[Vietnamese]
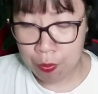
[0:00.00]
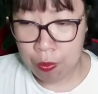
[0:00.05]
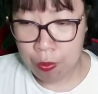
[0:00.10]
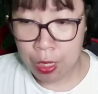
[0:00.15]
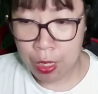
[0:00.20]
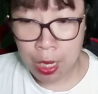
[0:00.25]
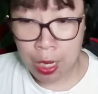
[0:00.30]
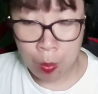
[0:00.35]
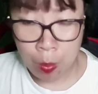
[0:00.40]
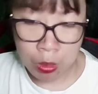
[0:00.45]

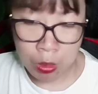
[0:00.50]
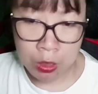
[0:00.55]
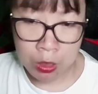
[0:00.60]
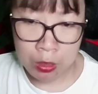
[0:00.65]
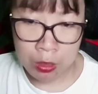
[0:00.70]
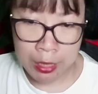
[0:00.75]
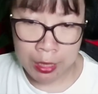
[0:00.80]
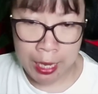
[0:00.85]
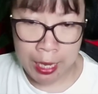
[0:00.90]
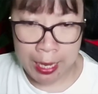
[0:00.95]
Long
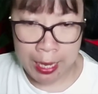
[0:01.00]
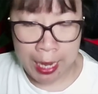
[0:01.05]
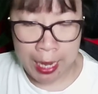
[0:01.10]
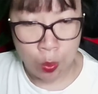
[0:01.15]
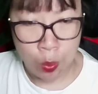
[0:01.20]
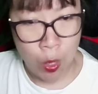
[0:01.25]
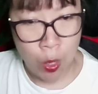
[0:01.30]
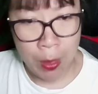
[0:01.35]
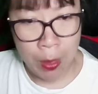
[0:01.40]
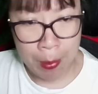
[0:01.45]
tử nhàn nhạt,
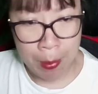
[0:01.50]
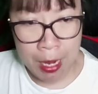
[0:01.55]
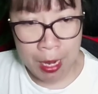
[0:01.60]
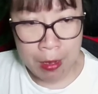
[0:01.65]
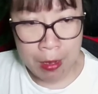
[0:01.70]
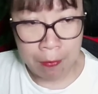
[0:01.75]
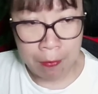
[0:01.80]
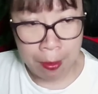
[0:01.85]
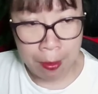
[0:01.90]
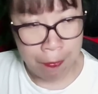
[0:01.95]
nhạt quét mắt
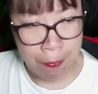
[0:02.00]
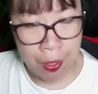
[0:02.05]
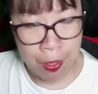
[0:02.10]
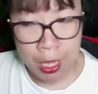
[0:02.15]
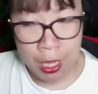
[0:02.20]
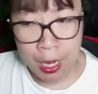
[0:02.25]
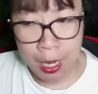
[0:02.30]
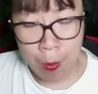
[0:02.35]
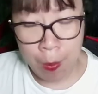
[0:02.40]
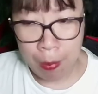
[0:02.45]
về
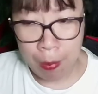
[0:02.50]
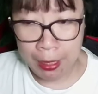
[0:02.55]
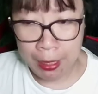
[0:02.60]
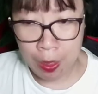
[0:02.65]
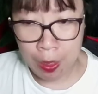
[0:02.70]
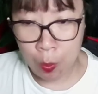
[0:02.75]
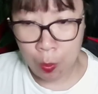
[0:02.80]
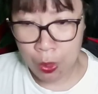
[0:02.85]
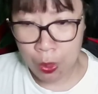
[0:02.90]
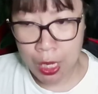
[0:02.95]
phía long mạch
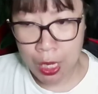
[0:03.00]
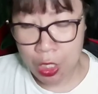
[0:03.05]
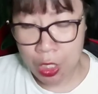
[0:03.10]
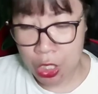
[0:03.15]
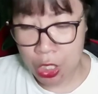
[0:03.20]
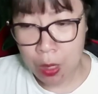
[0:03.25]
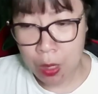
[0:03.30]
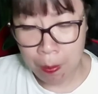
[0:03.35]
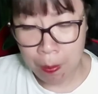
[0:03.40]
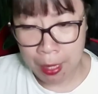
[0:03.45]
tộc nhân
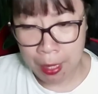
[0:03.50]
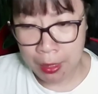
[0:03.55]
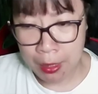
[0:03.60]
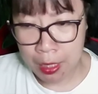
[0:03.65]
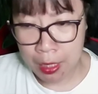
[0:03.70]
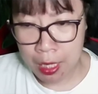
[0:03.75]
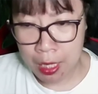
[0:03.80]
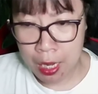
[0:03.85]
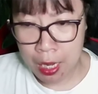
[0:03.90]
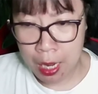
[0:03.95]
trước mặt.
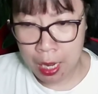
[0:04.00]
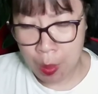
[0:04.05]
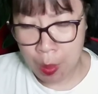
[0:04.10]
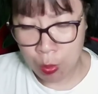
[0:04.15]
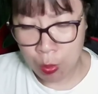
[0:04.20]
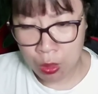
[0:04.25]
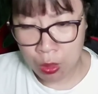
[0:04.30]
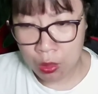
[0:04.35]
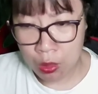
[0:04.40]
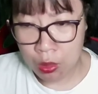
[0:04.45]
Long
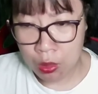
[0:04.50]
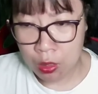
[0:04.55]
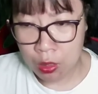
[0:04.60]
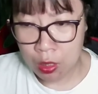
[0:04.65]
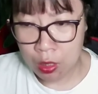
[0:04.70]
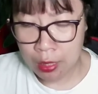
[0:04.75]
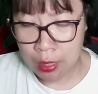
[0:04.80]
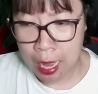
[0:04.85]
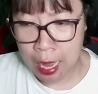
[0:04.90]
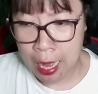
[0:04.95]
tử,
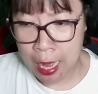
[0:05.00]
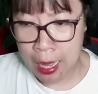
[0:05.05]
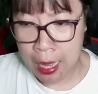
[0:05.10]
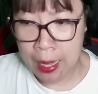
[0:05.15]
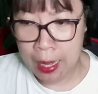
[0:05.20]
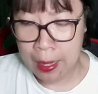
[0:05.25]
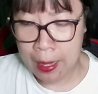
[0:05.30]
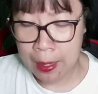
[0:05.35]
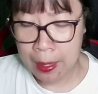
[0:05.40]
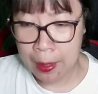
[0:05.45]

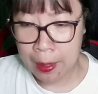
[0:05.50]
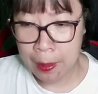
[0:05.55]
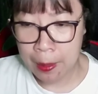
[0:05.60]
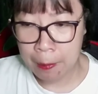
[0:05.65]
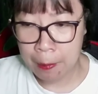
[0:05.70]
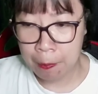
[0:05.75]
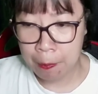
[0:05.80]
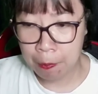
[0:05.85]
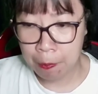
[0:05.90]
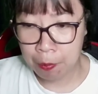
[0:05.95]
ta...
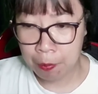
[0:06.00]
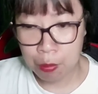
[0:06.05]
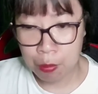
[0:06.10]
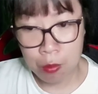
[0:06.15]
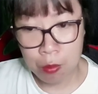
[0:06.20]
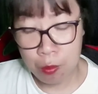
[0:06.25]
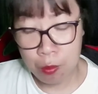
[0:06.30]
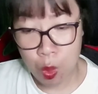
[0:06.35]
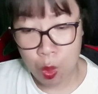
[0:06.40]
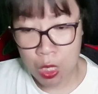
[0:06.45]

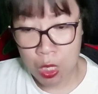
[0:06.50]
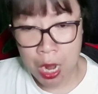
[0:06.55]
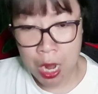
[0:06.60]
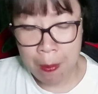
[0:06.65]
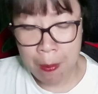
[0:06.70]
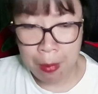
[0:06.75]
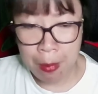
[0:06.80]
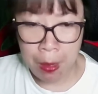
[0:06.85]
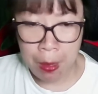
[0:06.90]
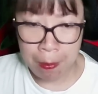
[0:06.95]
Một
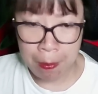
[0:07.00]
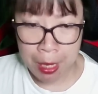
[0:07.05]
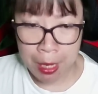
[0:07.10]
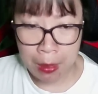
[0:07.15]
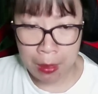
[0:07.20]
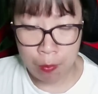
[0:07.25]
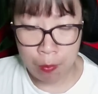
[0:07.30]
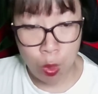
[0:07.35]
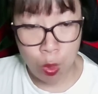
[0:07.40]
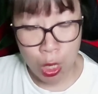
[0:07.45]
người mở
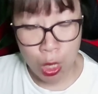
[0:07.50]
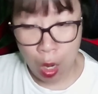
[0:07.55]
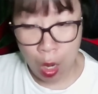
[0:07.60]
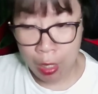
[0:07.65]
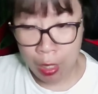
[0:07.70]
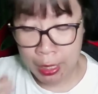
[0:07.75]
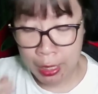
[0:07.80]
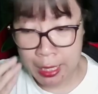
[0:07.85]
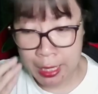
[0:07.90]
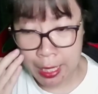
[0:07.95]
miệng muốn
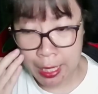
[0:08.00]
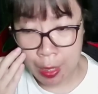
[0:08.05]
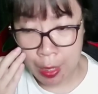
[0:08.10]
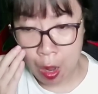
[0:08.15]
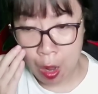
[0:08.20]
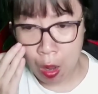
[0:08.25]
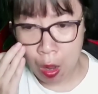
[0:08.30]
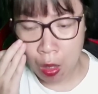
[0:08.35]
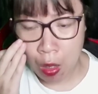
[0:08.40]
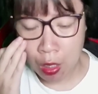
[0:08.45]
nói cái gì
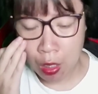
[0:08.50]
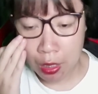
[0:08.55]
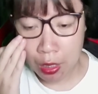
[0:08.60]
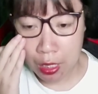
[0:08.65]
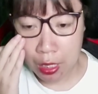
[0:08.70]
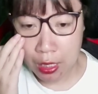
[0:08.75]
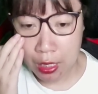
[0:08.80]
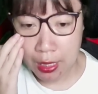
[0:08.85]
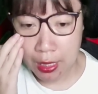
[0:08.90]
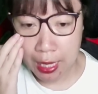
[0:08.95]
đó,
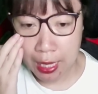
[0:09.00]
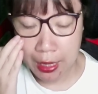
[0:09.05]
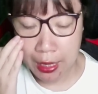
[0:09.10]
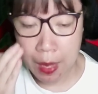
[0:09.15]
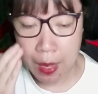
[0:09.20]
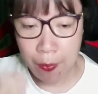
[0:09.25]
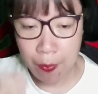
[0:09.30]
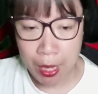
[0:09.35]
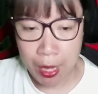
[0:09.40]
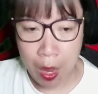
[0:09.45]
nhưng giây
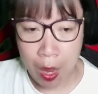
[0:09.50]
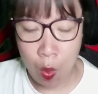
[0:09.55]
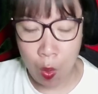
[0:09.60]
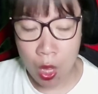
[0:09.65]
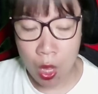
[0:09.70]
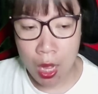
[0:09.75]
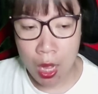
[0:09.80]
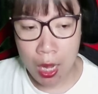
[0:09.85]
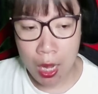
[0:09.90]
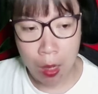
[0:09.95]
tiếp theo,
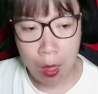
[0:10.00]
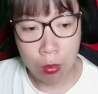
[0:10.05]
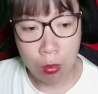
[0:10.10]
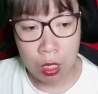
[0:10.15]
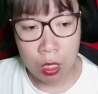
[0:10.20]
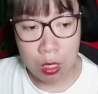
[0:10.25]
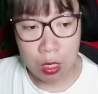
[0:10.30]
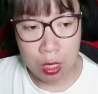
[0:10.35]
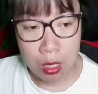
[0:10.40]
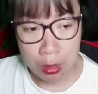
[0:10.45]
Long
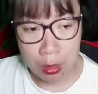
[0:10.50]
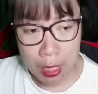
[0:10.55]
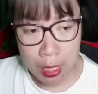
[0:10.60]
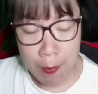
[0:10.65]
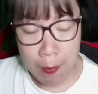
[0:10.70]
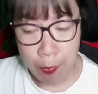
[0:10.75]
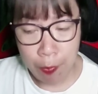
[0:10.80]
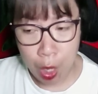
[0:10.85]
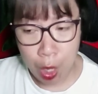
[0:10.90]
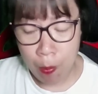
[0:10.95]
Tử trực
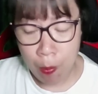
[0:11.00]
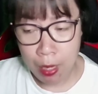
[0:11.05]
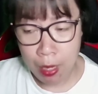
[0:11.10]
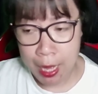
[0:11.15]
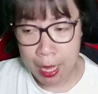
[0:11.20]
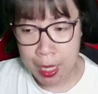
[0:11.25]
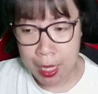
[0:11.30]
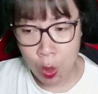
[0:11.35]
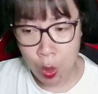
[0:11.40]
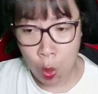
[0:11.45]
tiếp tóm
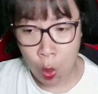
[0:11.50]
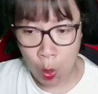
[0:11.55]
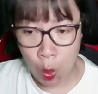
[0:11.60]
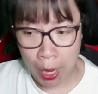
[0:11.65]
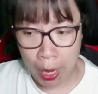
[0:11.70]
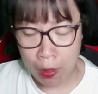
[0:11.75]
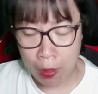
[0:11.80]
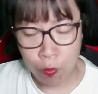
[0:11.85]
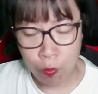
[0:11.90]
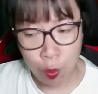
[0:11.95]
lấy cổ
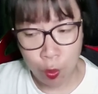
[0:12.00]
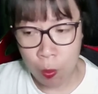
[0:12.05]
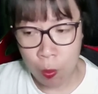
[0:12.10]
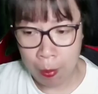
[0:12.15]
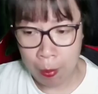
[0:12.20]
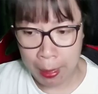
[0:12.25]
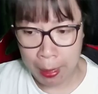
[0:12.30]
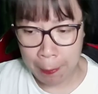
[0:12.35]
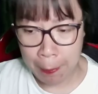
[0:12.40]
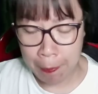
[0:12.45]
hắn vung mạnh.